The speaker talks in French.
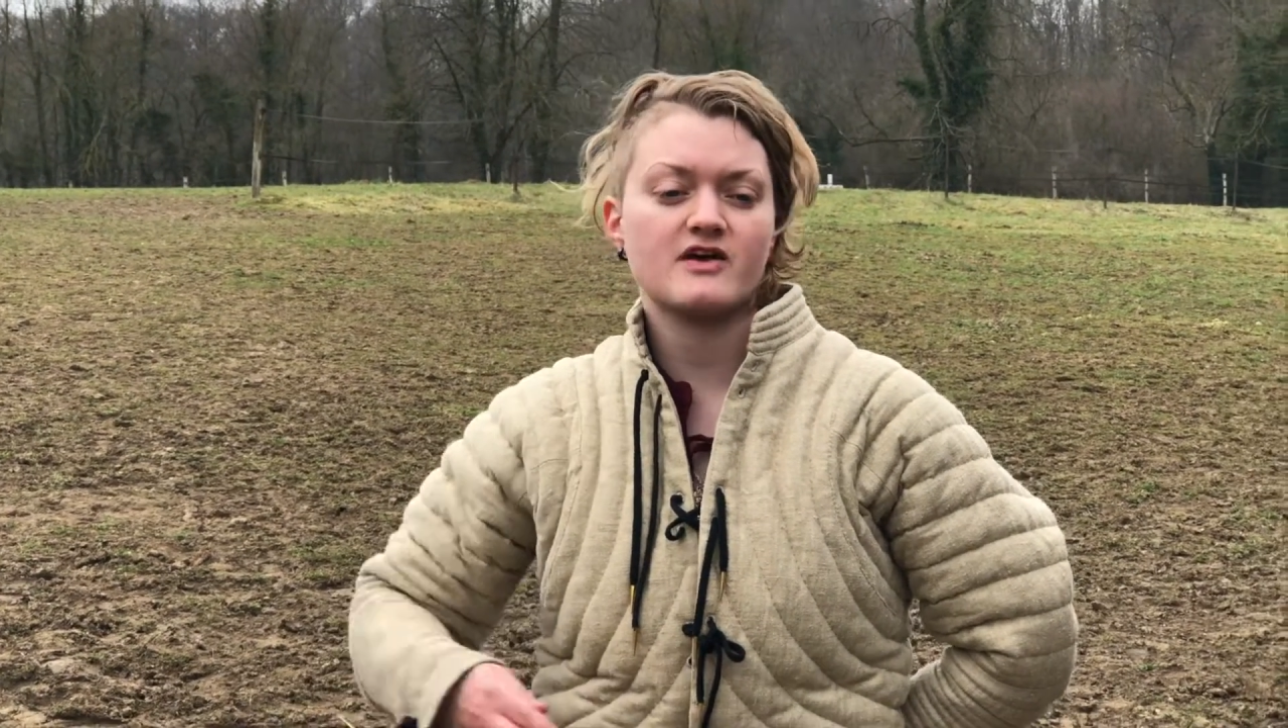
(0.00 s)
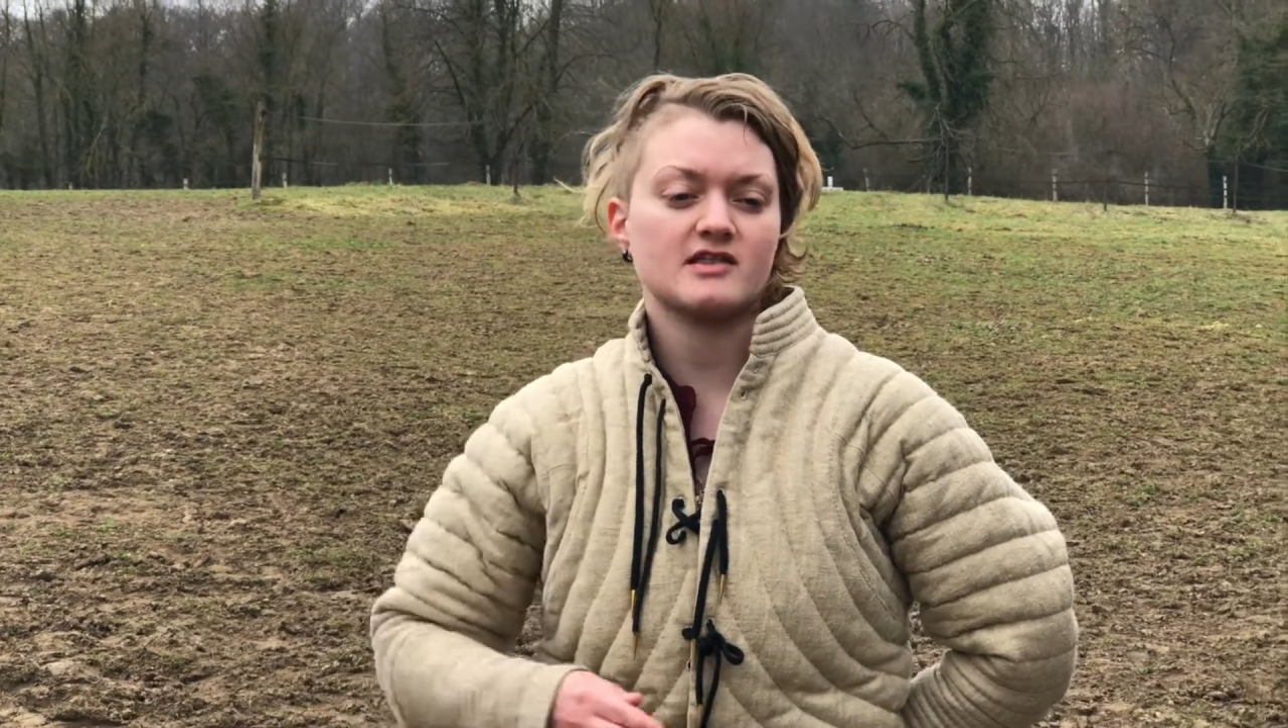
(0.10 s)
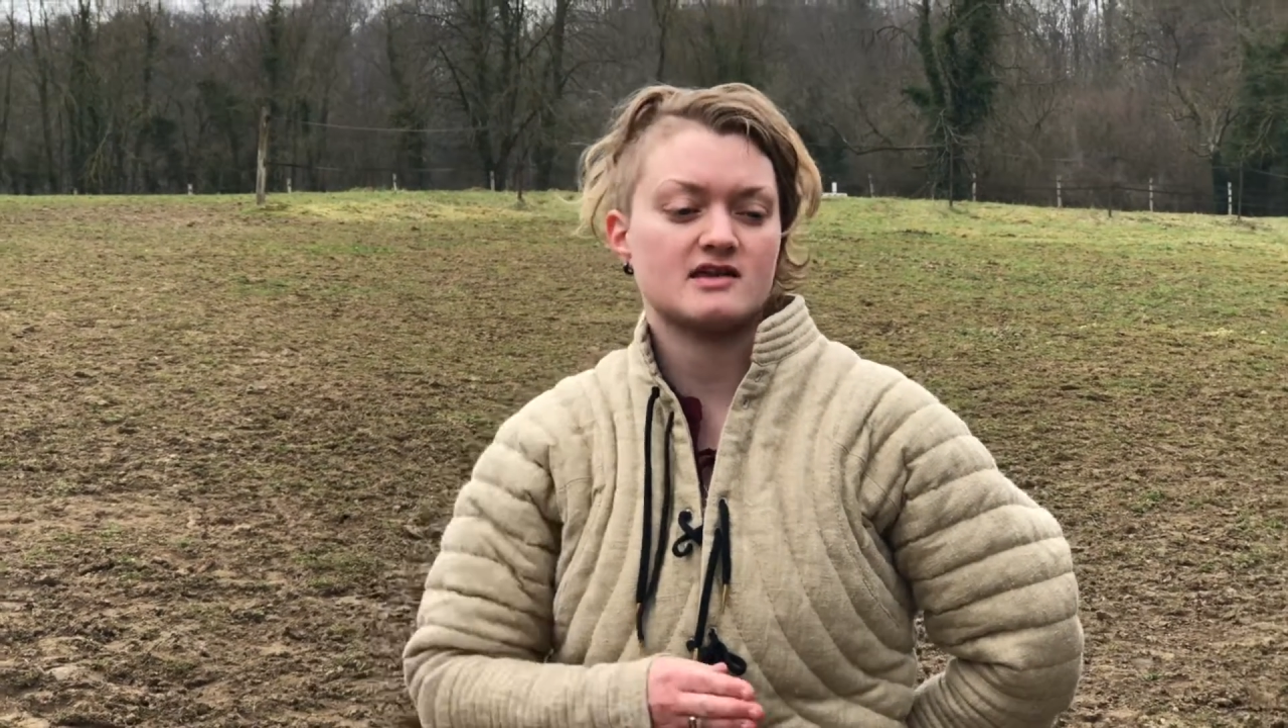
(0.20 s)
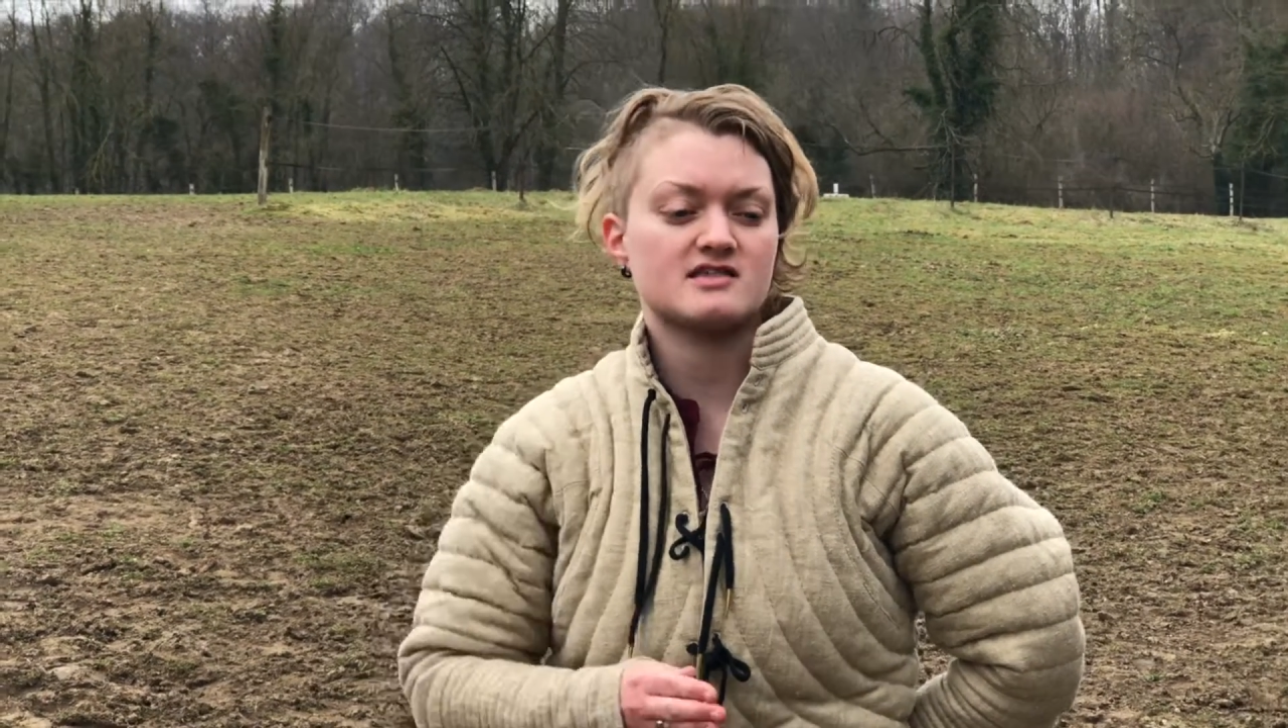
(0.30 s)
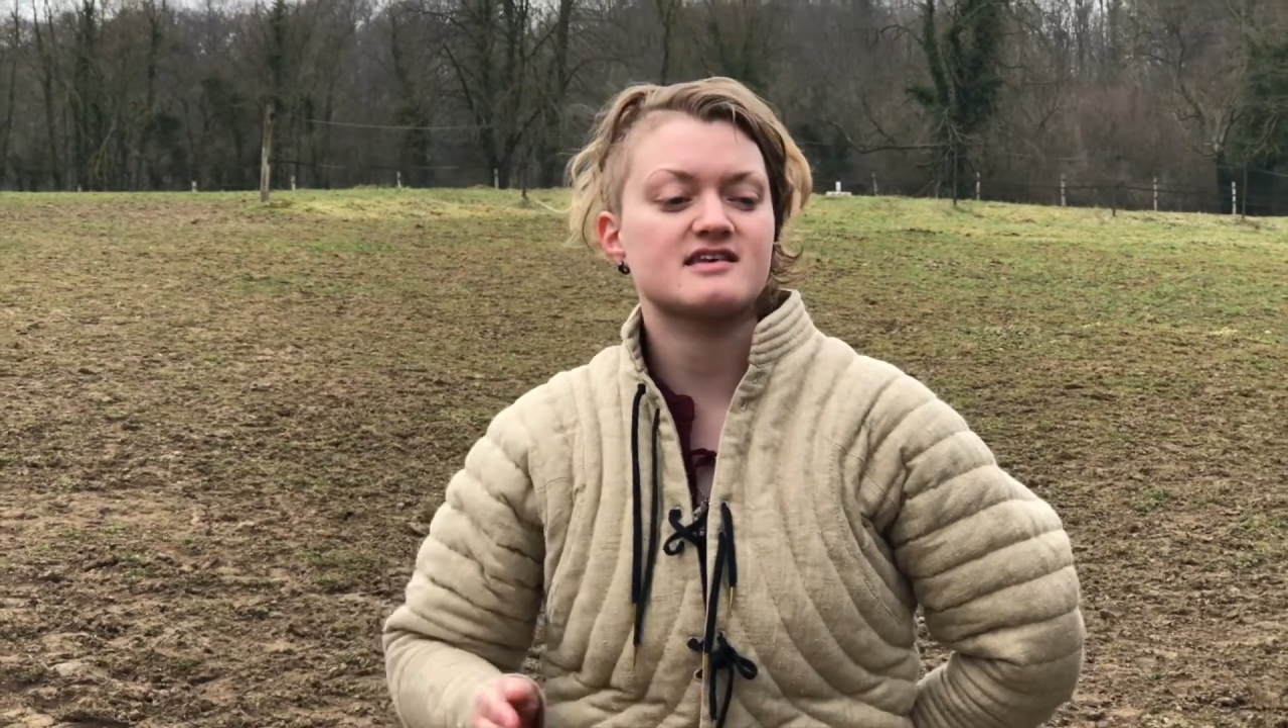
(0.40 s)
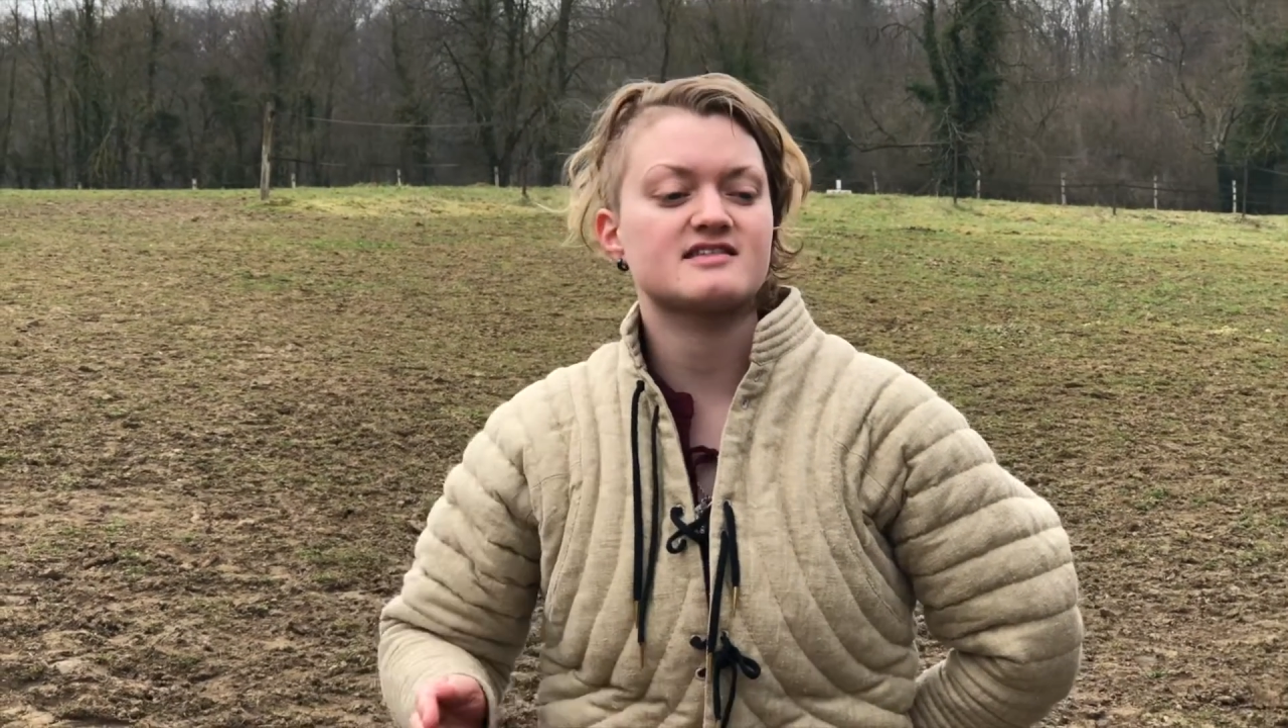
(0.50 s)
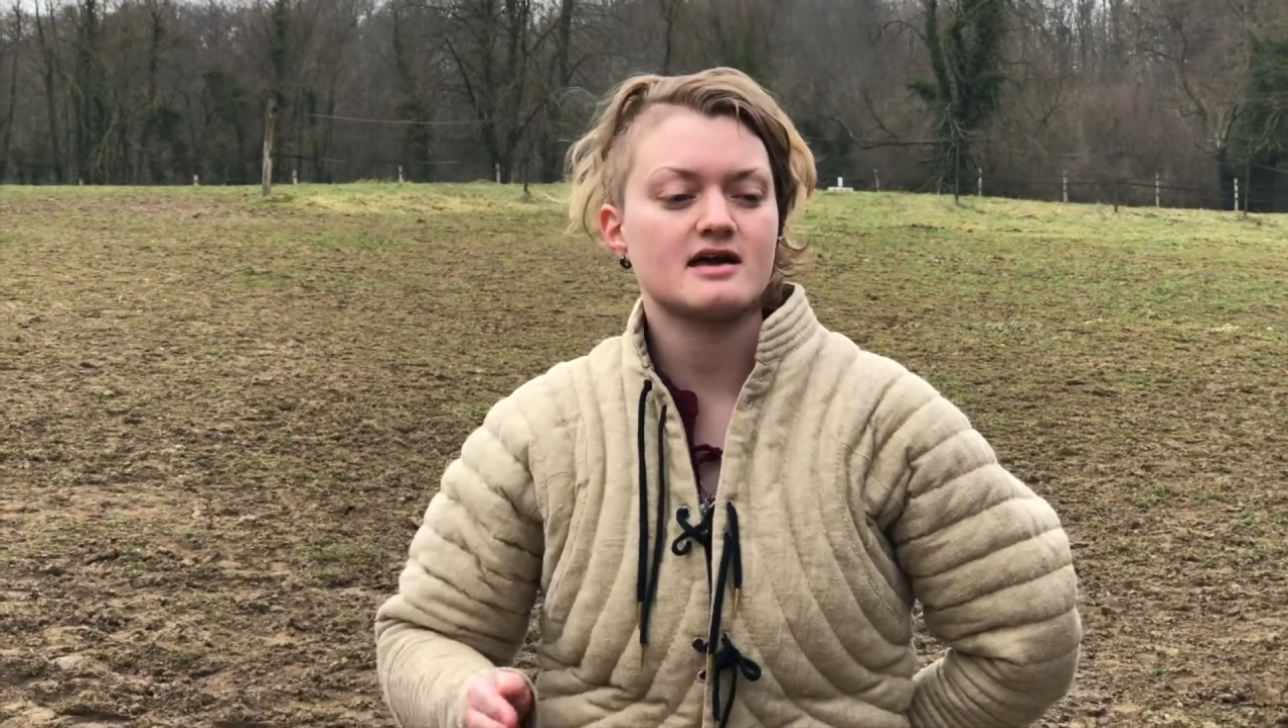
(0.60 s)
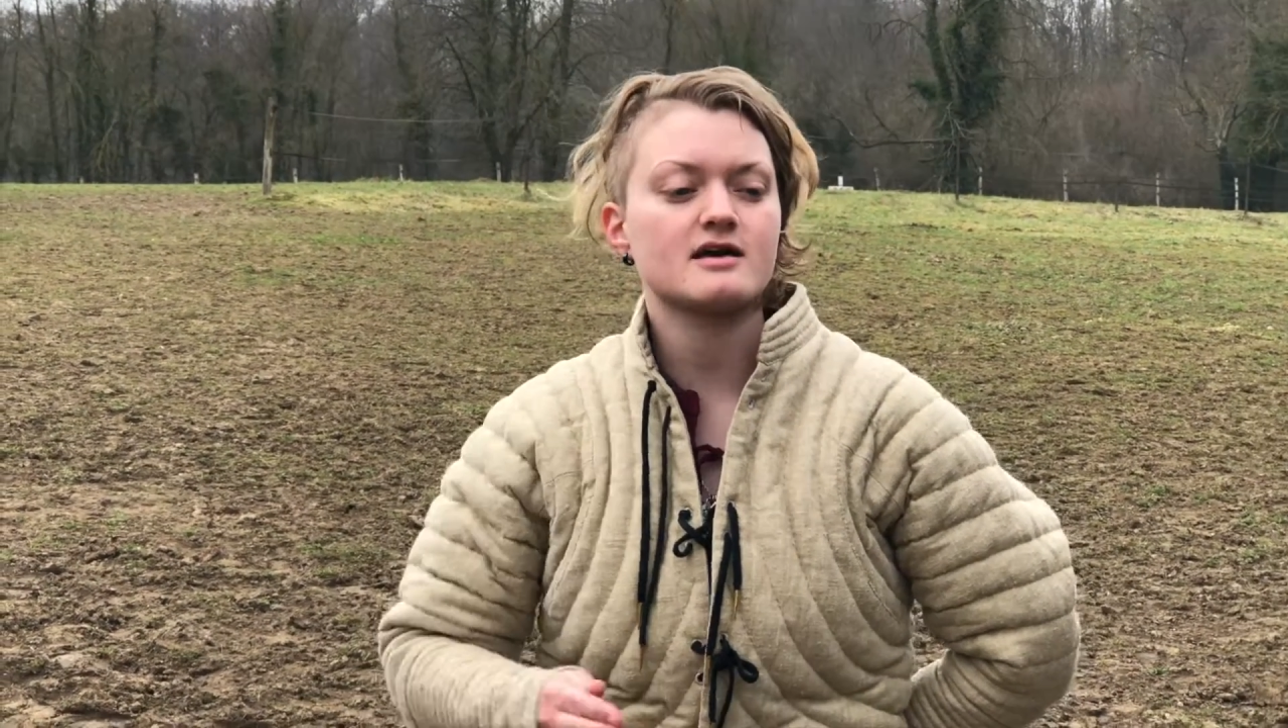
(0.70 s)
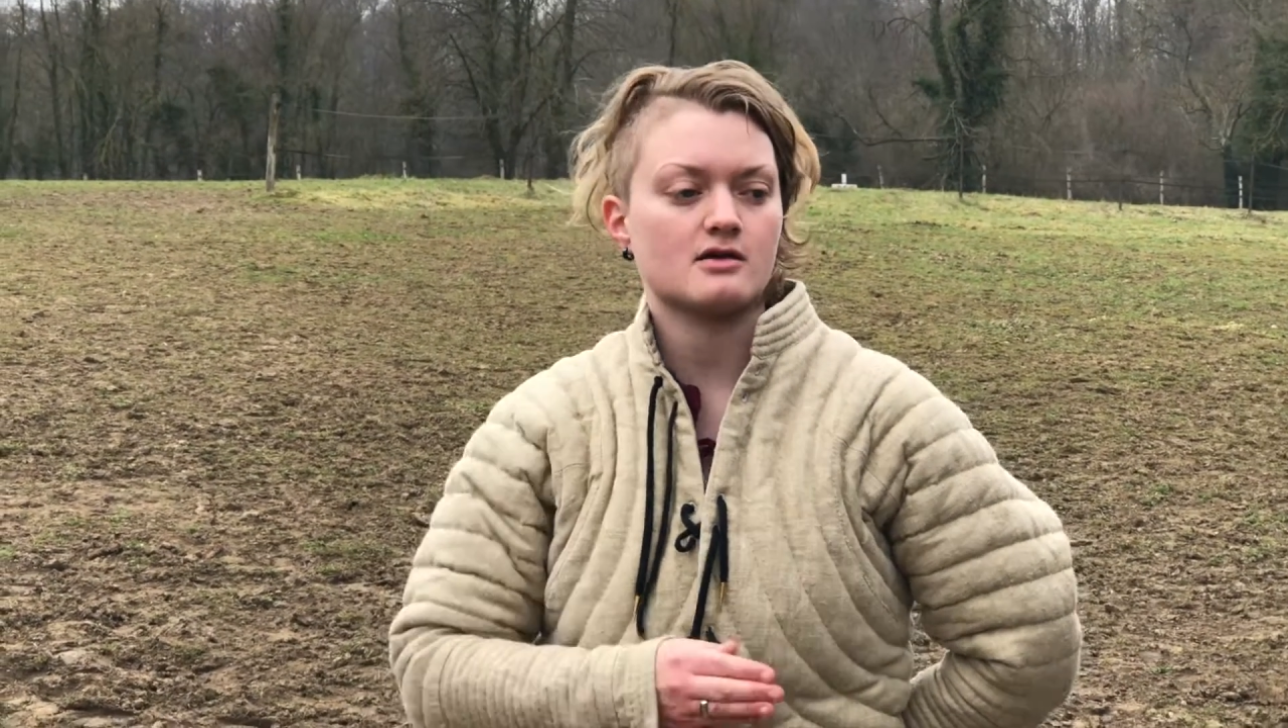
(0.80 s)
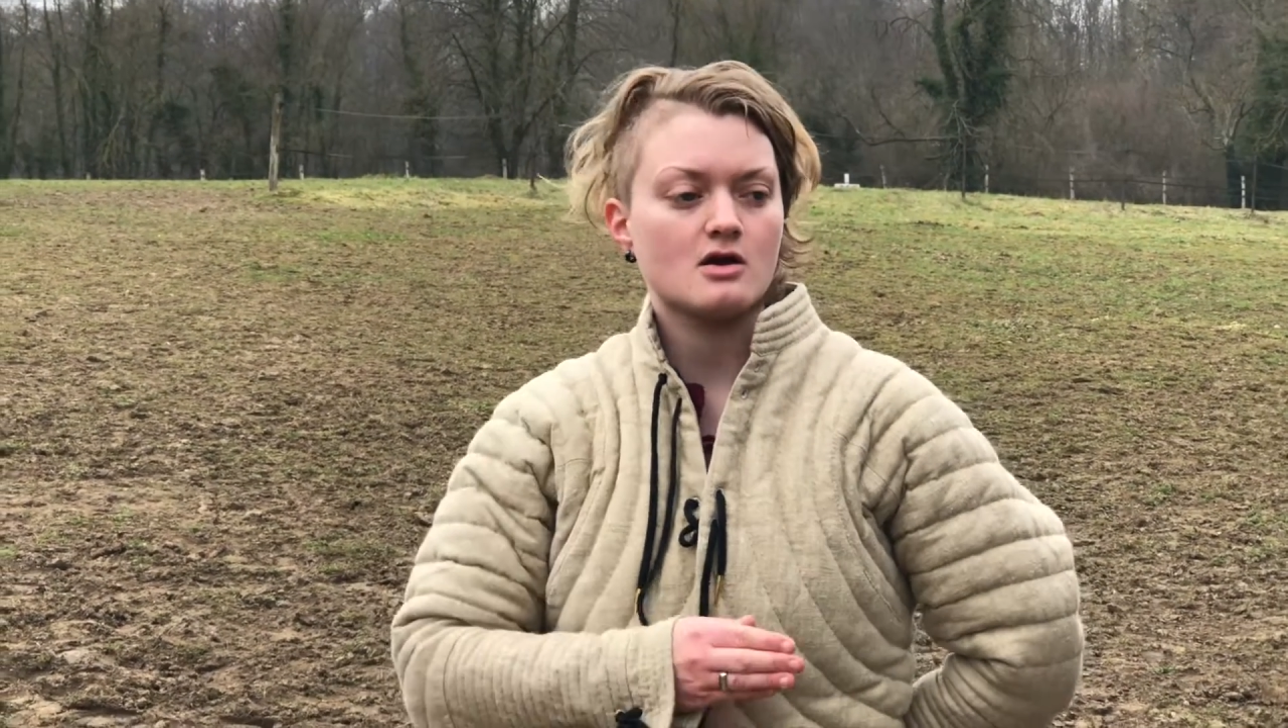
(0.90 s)
faire des
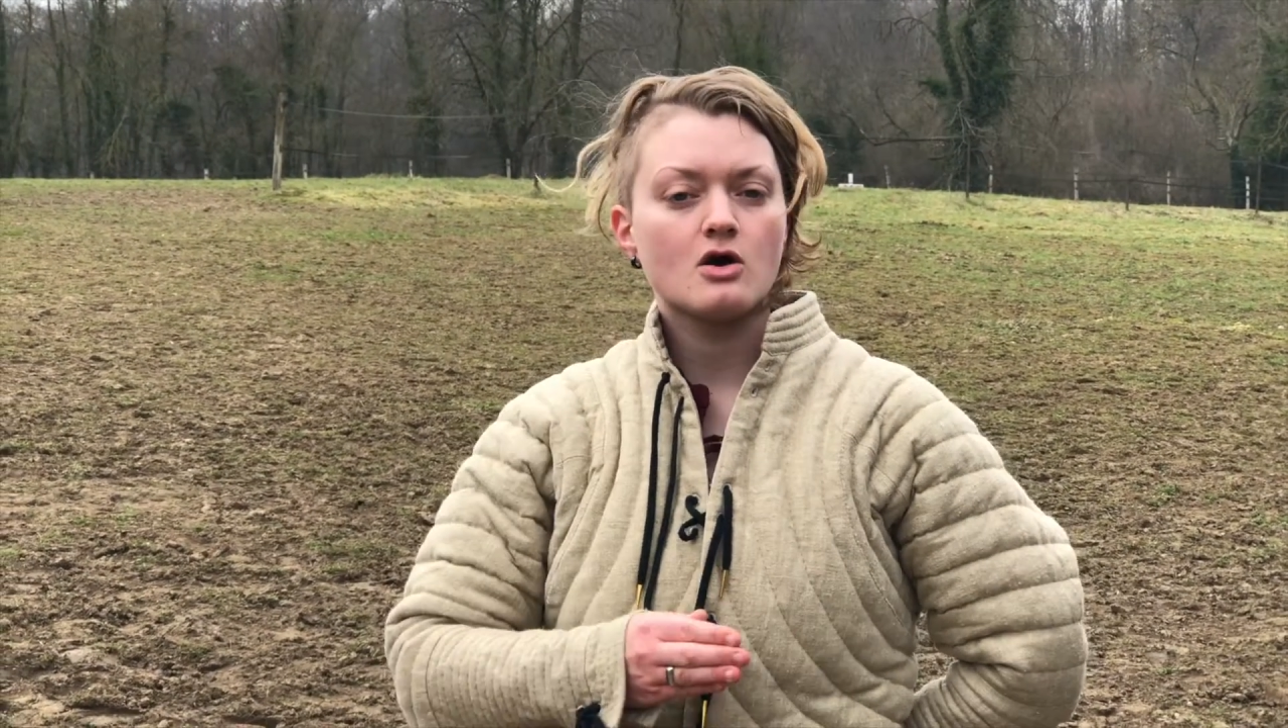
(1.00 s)
zigzags